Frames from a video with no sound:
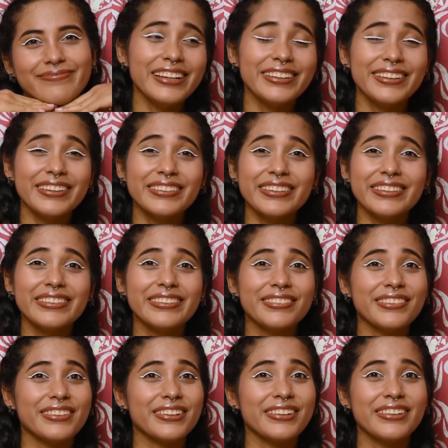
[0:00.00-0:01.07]
Entonces
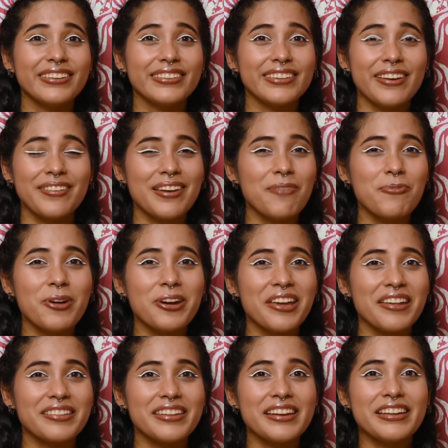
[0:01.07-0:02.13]
nosotros no sabíamos
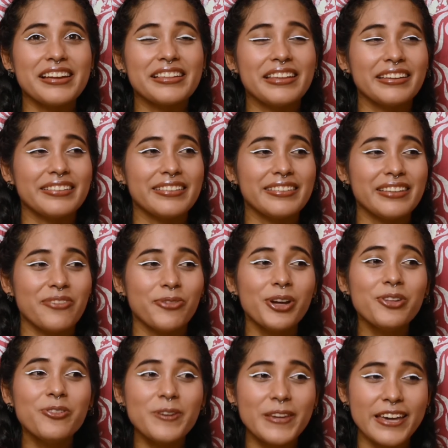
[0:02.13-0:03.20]
qué hacer y el taxista,
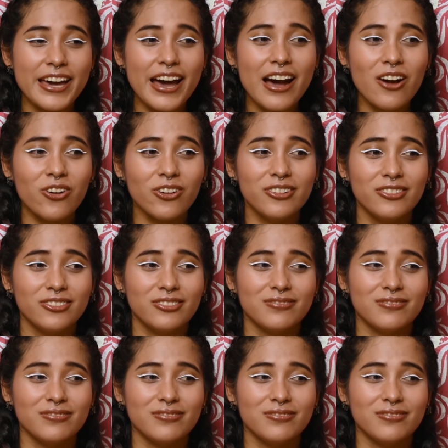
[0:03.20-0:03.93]
bueno, ¿y qué hago?